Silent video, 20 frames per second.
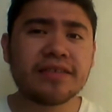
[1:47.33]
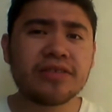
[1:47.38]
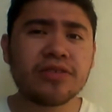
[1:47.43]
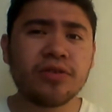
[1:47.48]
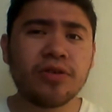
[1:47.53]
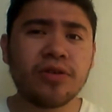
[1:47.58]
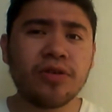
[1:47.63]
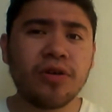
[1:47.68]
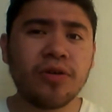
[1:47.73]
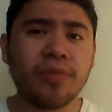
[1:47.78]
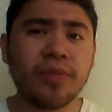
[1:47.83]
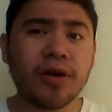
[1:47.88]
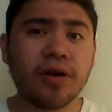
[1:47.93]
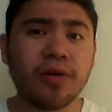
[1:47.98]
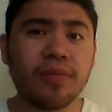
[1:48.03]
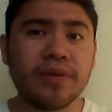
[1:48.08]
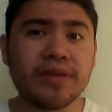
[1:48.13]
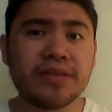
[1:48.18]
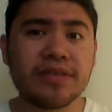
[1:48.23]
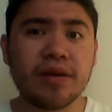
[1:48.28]
Esto no me
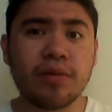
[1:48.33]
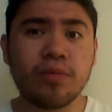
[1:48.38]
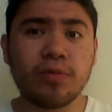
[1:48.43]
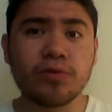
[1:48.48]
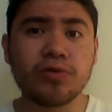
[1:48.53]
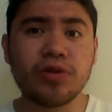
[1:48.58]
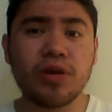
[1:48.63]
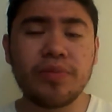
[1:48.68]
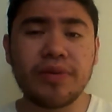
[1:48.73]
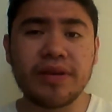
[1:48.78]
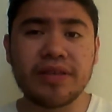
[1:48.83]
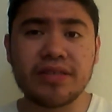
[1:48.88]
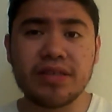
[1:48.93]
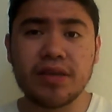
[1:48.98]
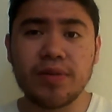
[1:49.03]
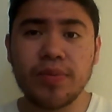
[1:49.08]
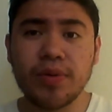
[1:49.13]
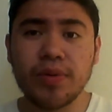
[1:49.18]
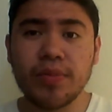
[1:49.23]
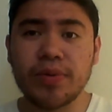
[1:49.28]
convencía mucho al
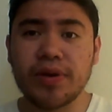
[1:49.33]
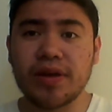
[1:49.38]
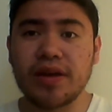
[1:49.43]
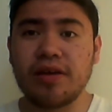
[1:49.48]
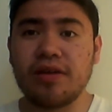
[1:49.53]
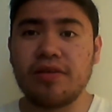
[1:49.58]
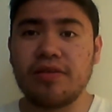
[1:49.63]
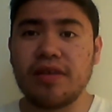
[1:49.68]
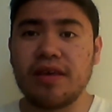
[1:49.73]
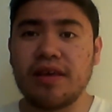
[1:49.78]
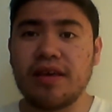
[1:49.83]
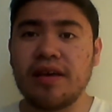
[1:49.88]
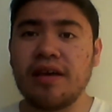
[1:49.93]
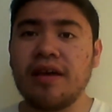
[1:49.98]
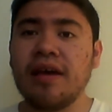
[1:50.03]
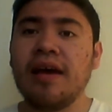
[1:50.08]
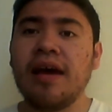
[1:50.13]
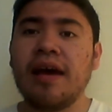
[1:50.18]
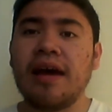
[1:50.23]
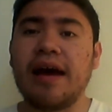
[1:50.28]
principio porque yo
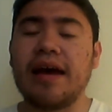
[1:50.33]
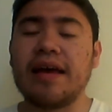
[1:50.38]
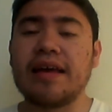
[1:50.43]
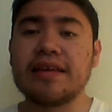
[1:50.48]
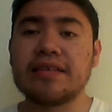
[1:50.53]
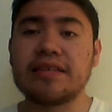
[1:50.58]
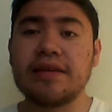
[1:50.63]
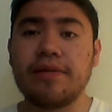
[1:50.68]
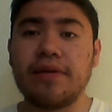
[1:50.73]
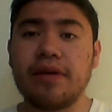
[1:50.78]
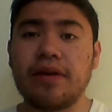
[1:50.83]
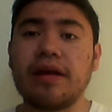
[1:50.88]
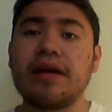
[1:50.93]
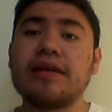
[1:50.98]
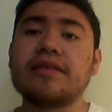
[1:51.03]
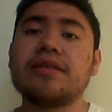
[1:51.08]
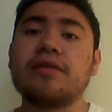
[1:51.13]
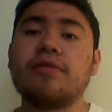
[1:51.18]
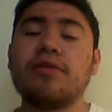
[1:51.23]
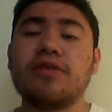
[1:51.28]
dije hay que saber
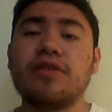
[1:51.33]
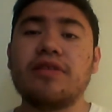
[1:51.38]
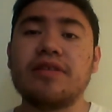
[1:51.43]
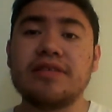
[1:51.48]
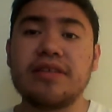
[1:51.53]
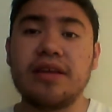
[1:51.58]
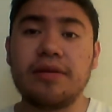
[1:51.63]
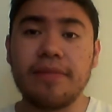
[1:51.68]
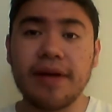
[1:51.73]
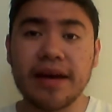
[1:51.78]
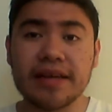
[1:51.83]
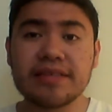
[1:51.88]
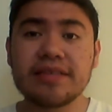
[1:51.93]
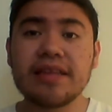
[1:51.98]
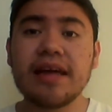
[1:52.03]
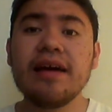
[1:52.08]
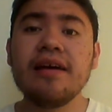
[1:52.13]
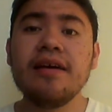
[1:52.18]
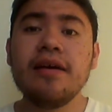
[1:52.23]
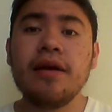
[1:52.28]
hasta cuándo decir
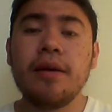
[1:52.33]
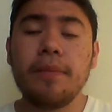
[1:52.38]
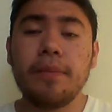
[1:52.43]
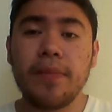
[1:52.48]
basta,